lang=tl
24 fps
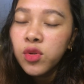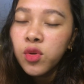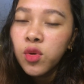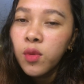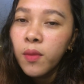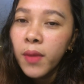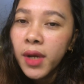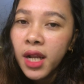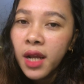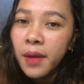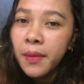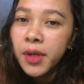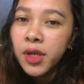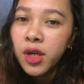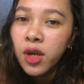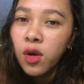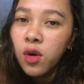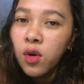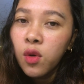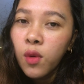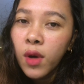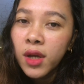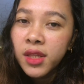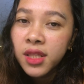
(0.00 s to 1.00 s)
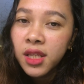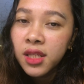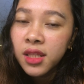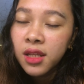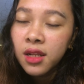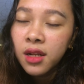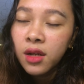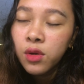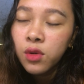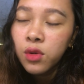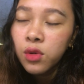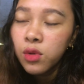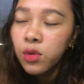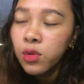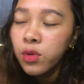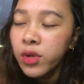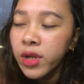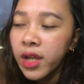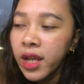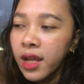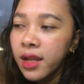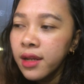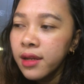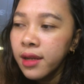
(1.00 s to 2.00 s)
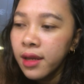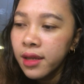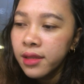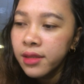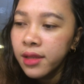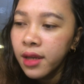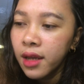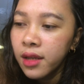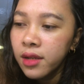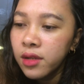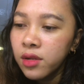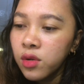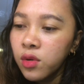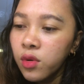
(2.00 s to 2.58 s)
kung marami kayong quantity na kukunin and then